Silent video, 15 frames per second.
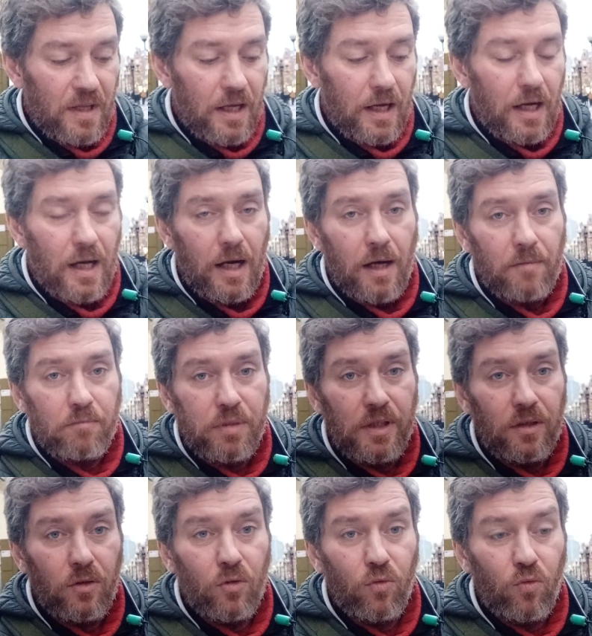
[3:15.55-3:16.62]
э,
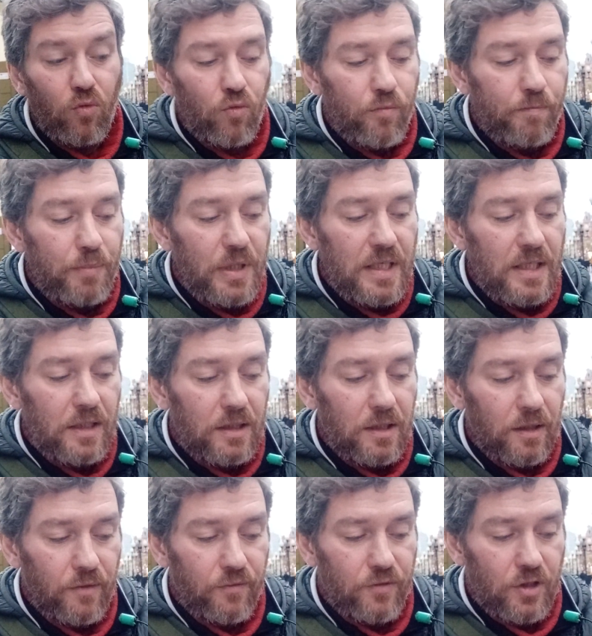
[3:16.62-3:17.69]
был
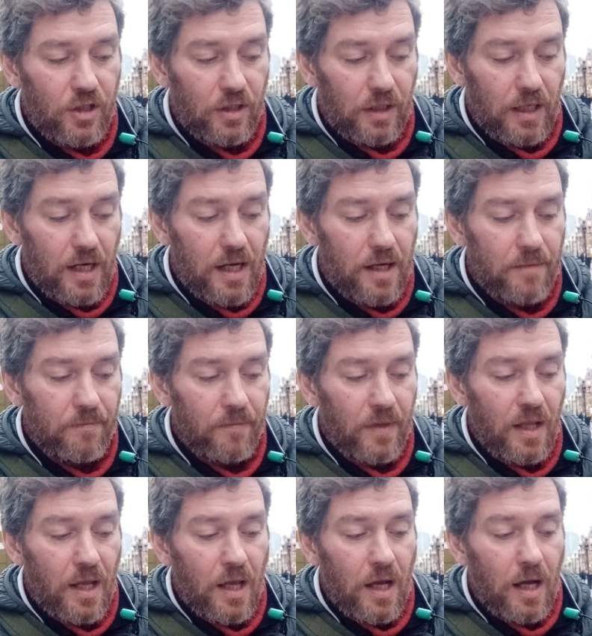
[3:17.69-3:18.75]
убит вчера
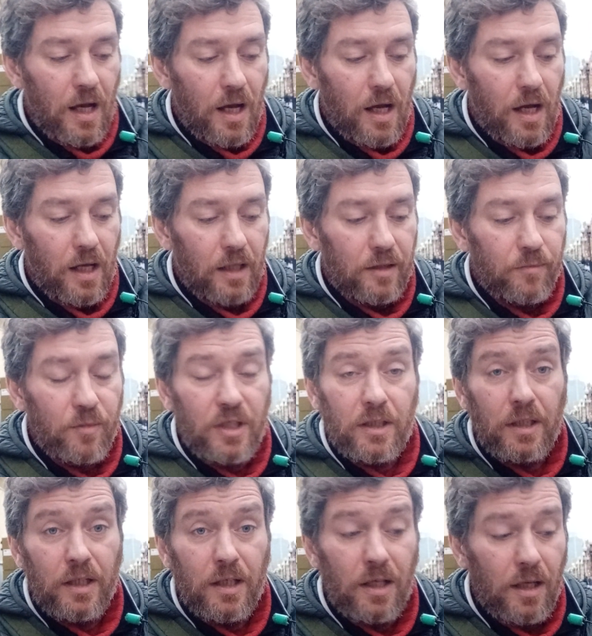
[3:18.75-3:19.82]
э,
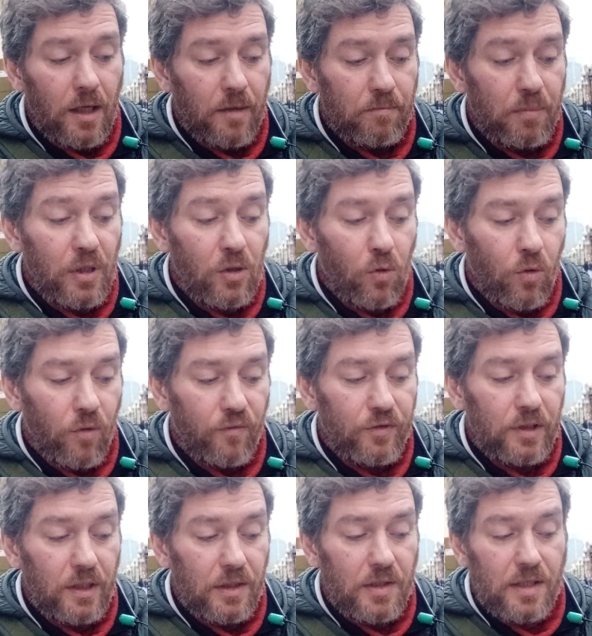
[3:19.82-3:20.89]
Дмитрий Перов,
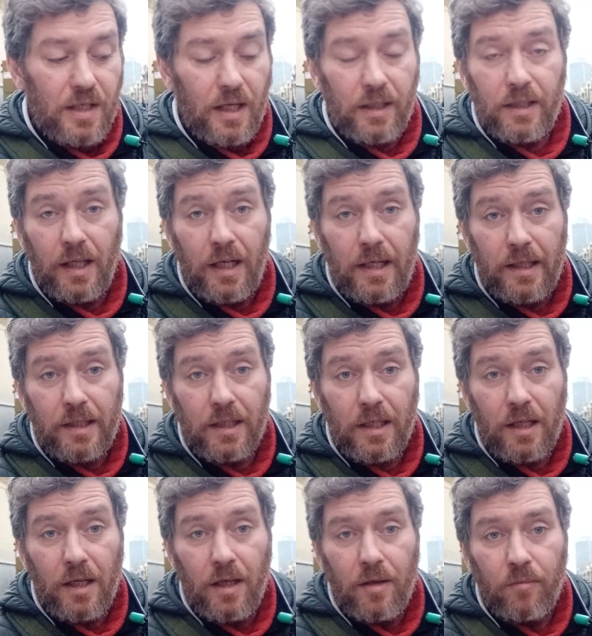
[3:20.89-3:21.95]

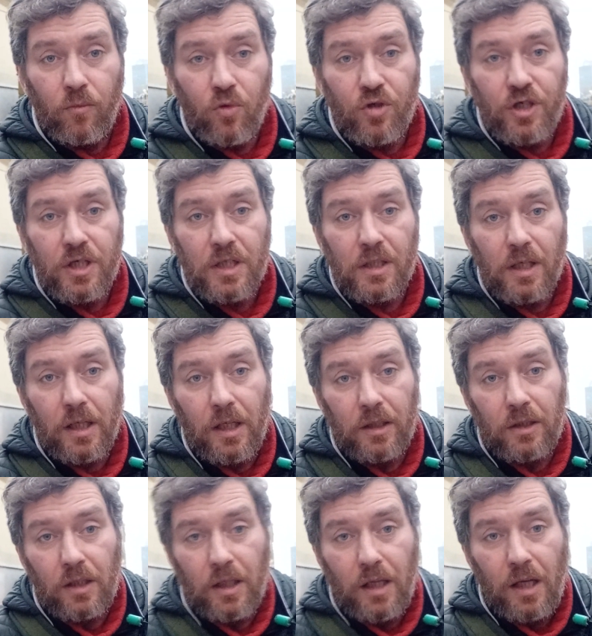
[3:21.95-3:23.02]
31-летний мужчина,
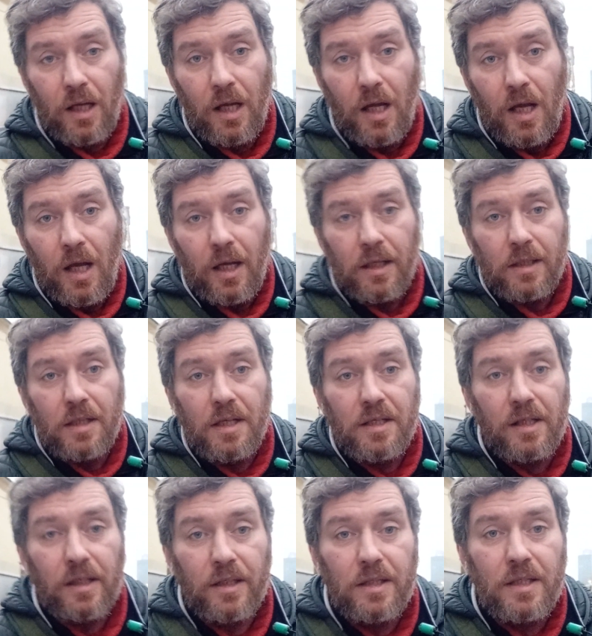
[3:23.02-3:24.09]
который
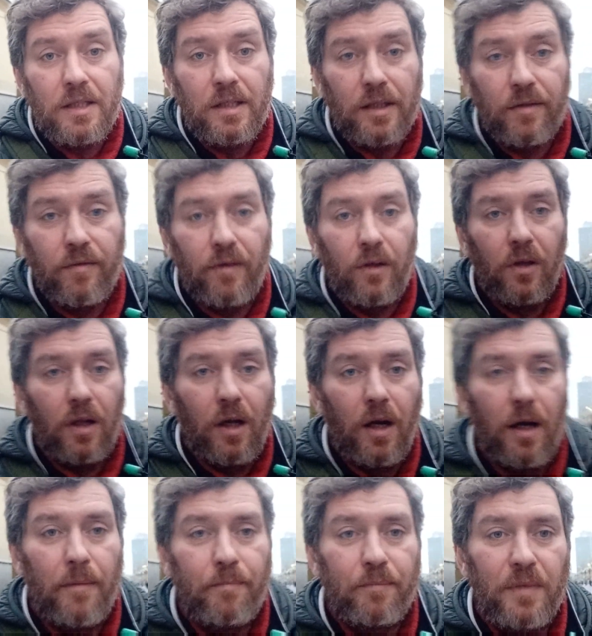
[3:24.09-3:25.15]

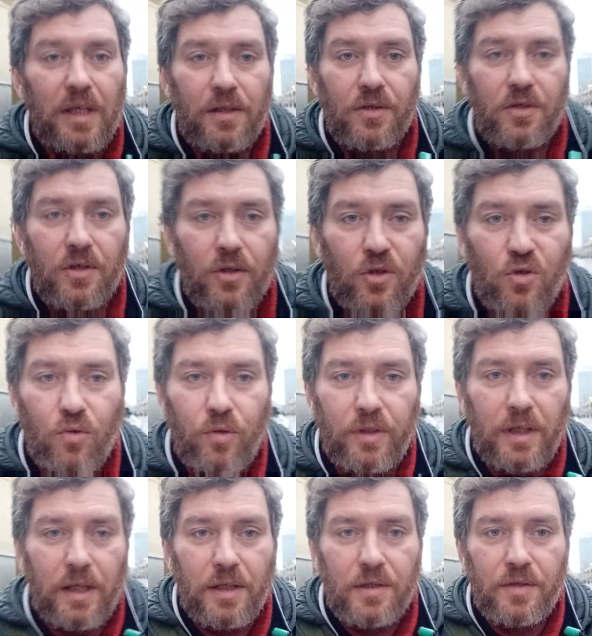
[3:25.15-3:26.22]
дезертировал из
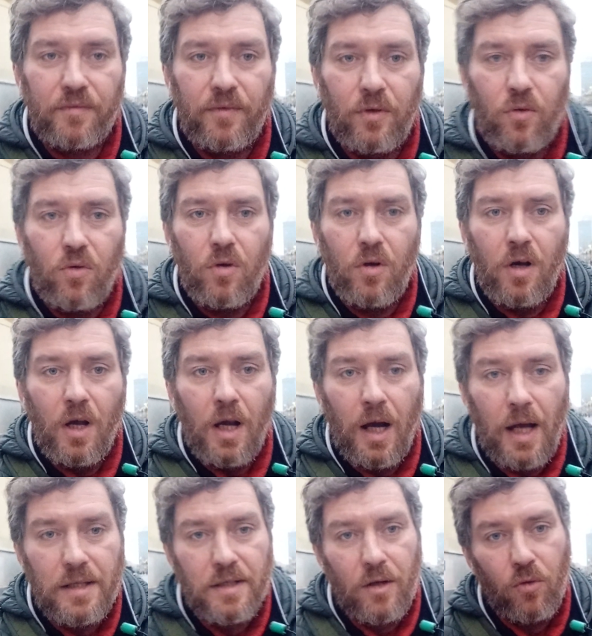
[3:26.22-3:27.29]
зоны СВО,
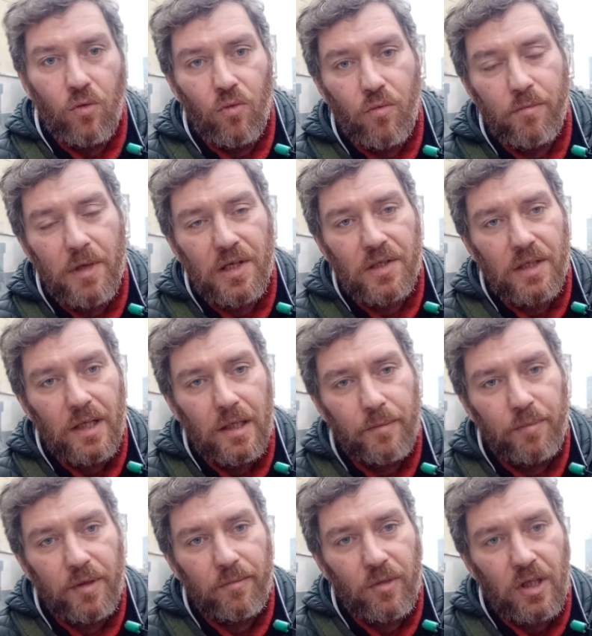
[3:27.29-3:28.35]
хотя уместно ли
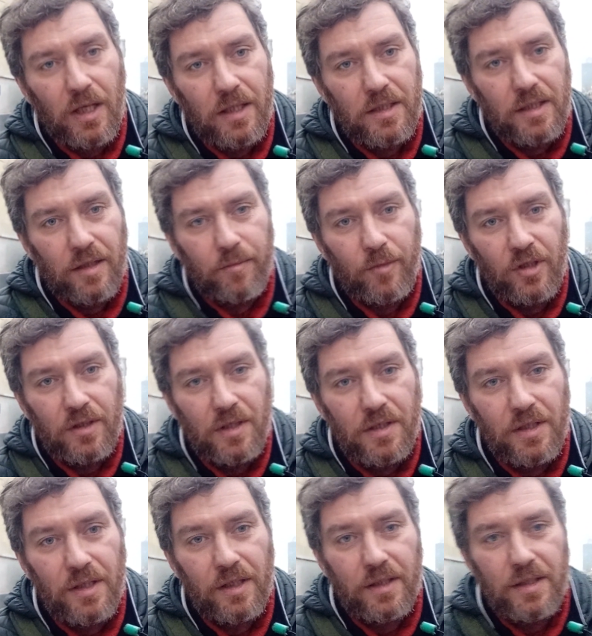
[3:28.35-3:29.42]
применять термин
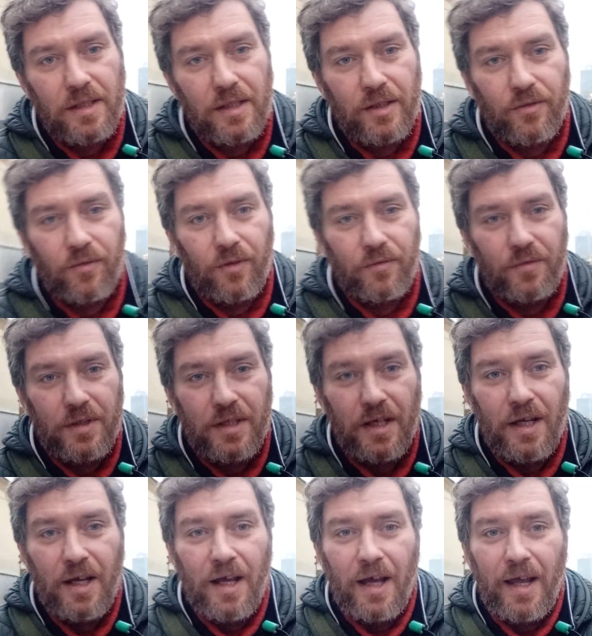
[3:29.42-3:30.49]
дезертировал, ведь
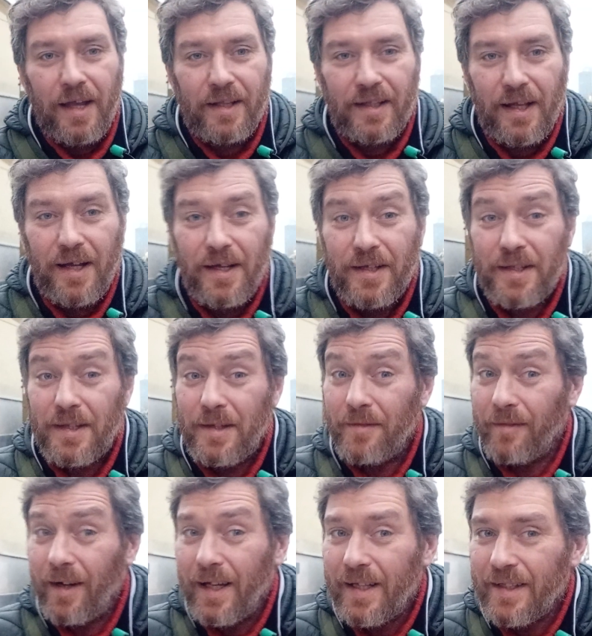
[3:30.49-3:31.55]
это не
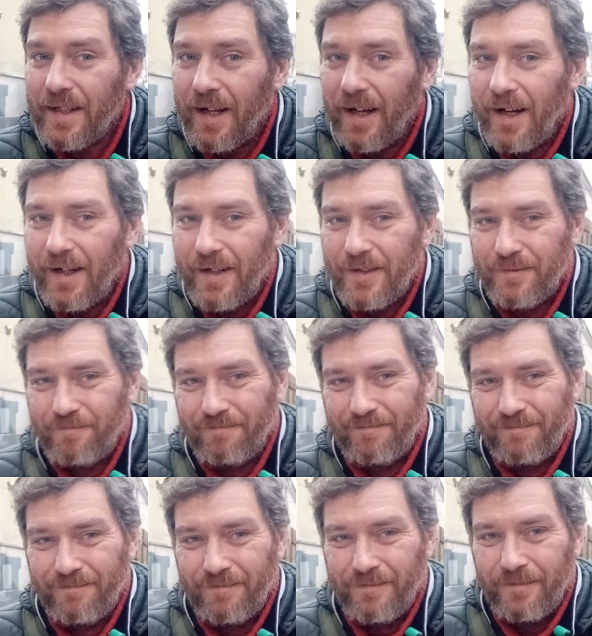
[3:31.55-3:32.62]
война.
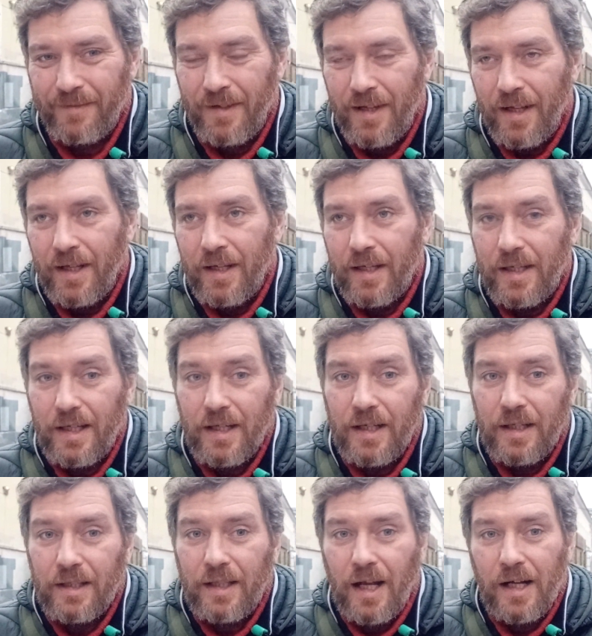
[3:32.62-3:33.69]
И
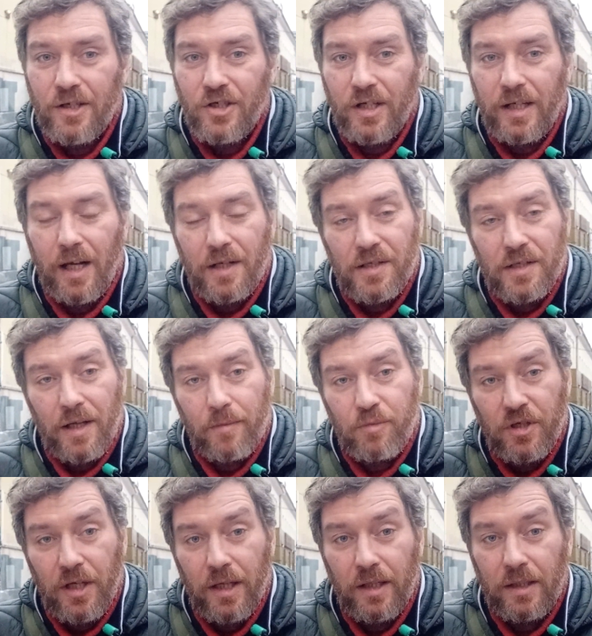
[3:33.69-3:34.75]
также, как
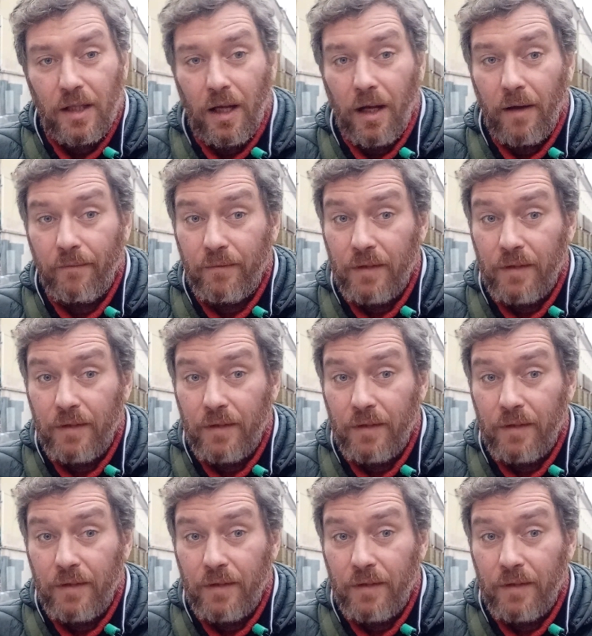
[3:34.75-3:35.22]
сообщает а,